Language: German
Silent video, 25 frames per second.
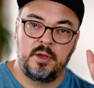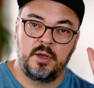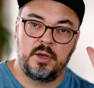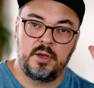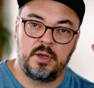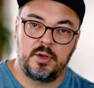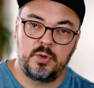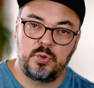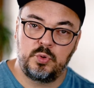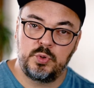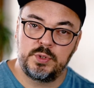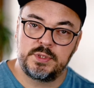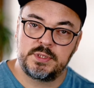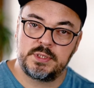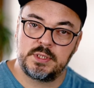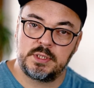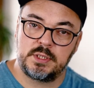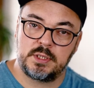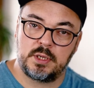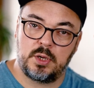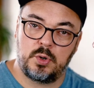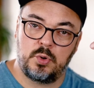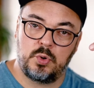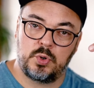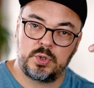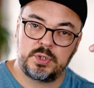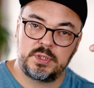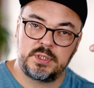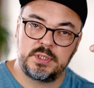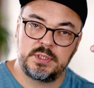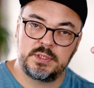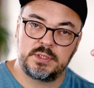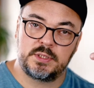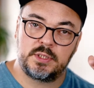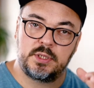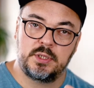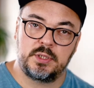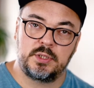erhöht sich auch
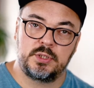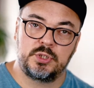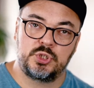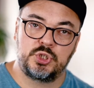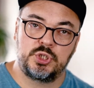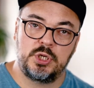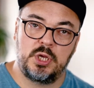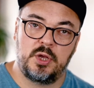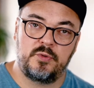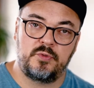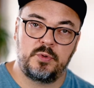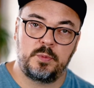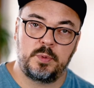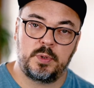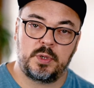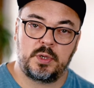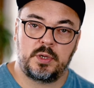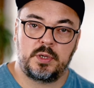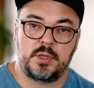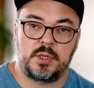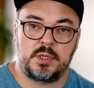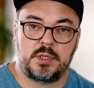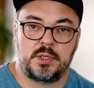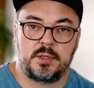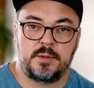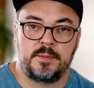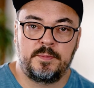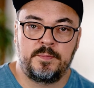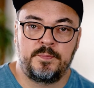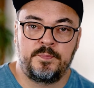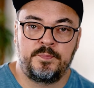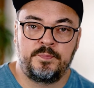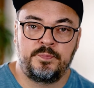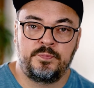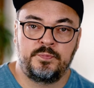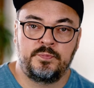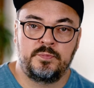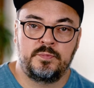dieser Schärfebereich.
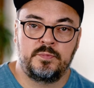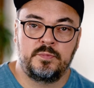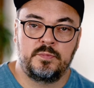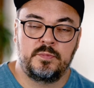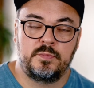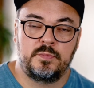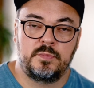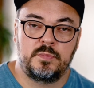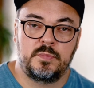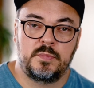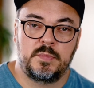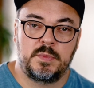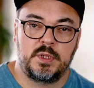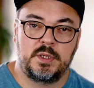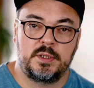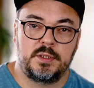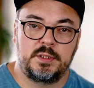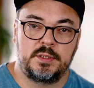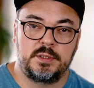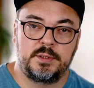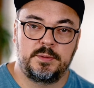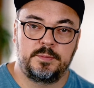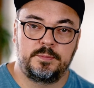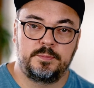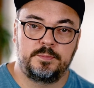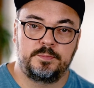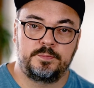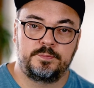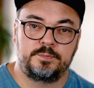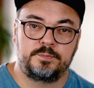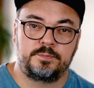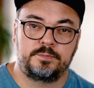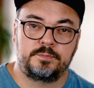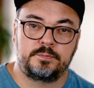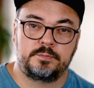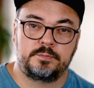Ähm,